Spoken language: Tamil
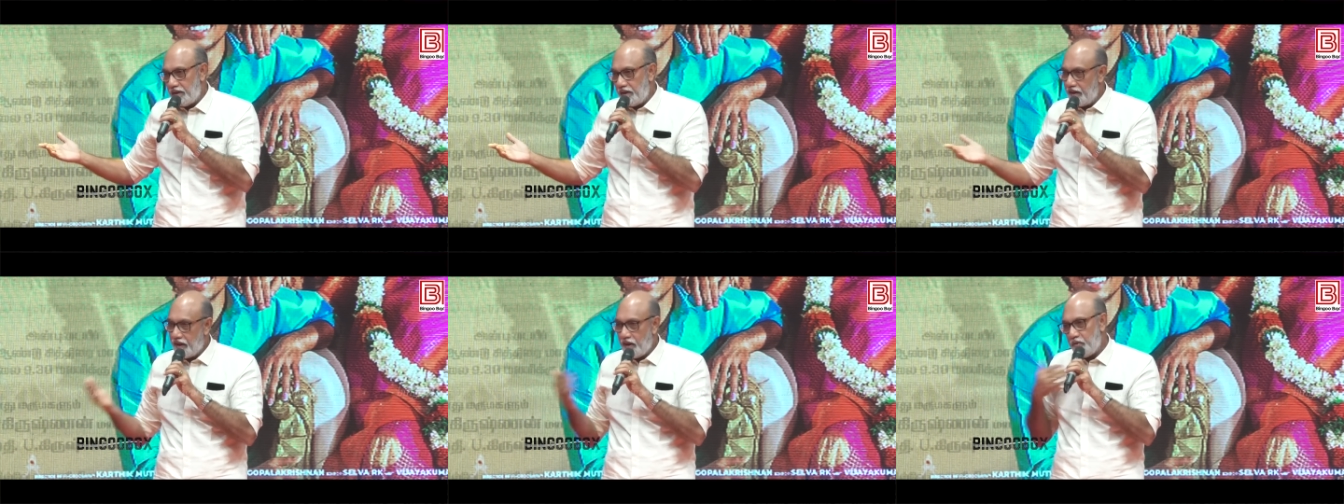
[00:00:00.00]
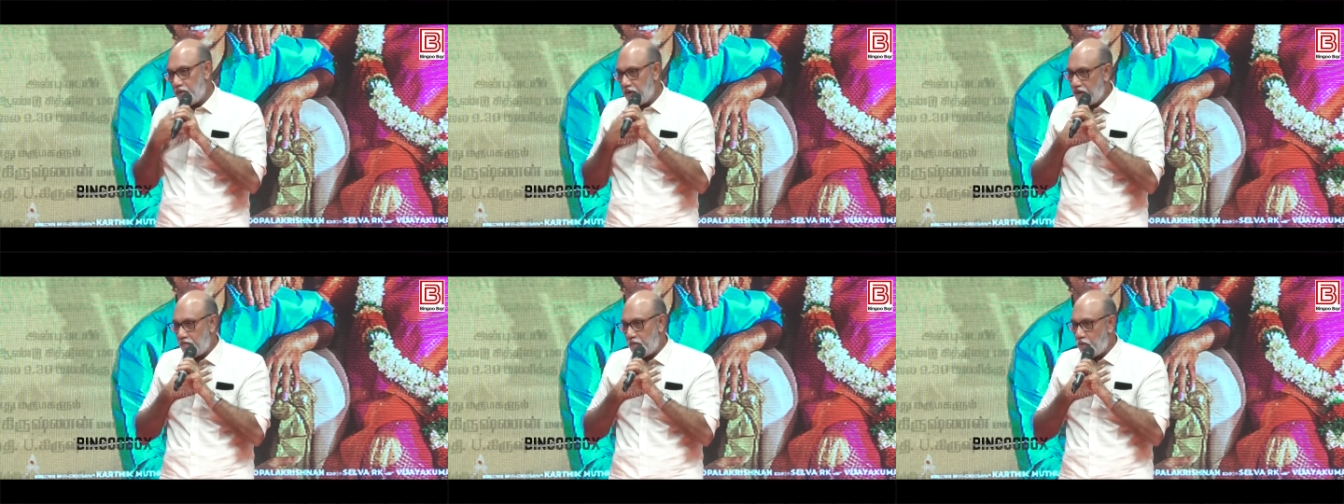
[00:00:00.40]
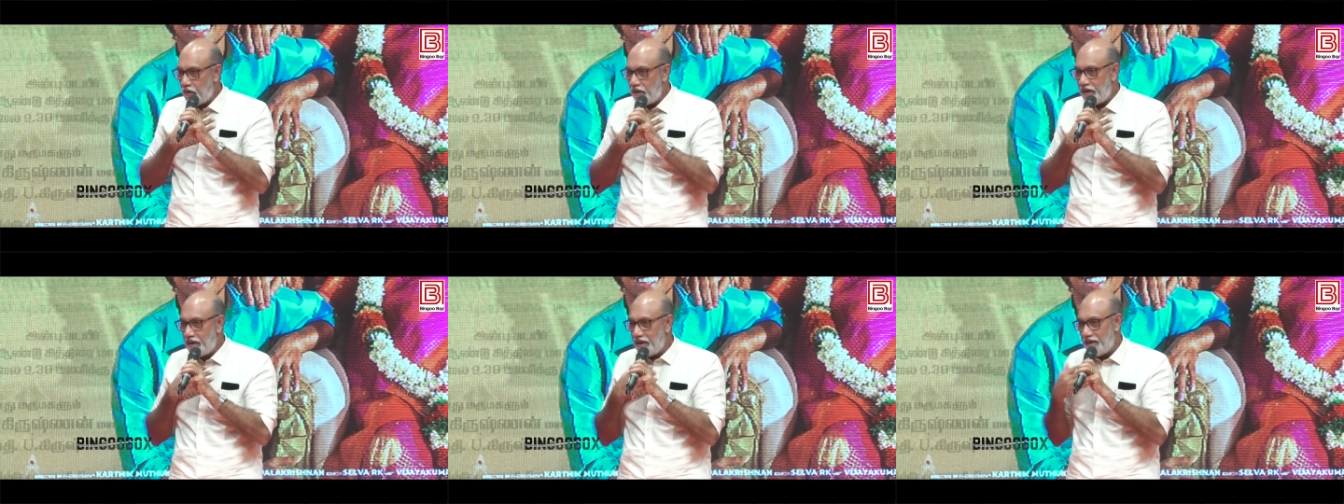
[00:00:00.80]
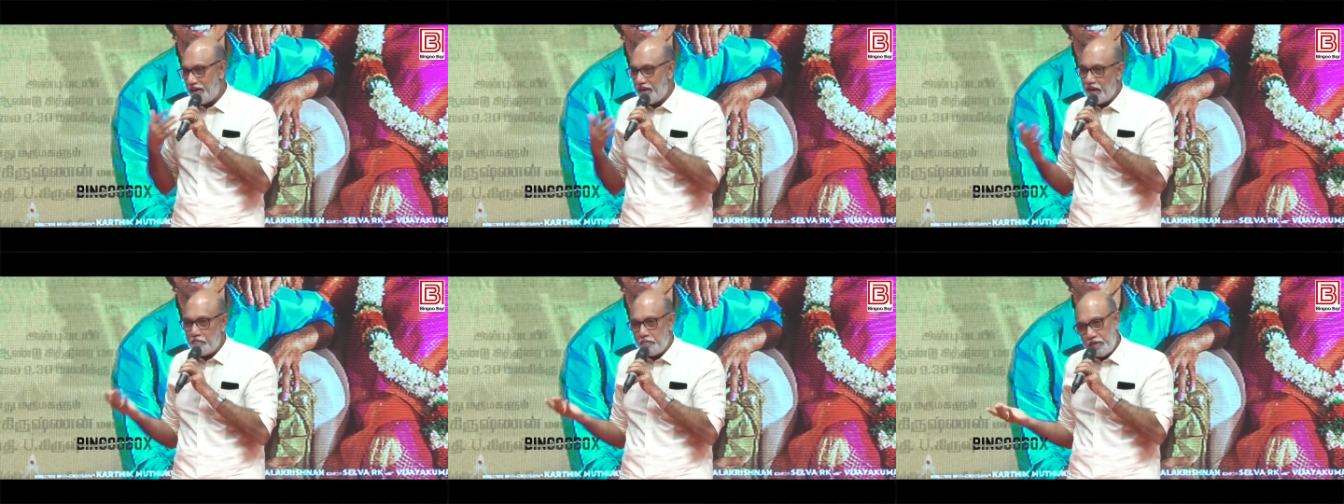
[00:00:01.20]
இன்னைக்கு அவங்க நம்ம கூட இல்லை
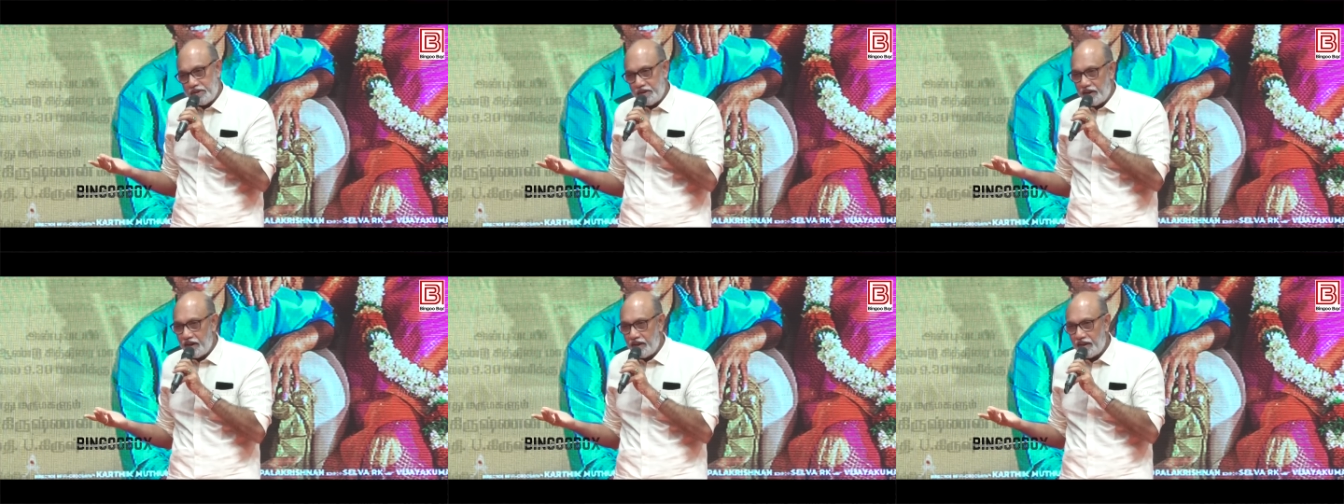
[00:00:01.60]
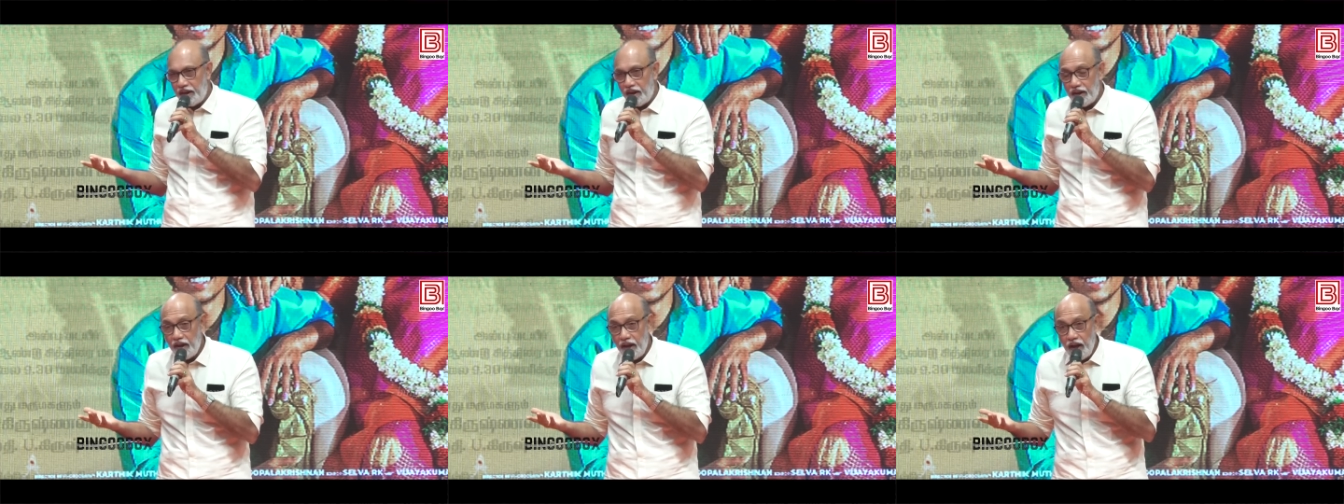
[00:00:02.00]
கேபிசி லலிதா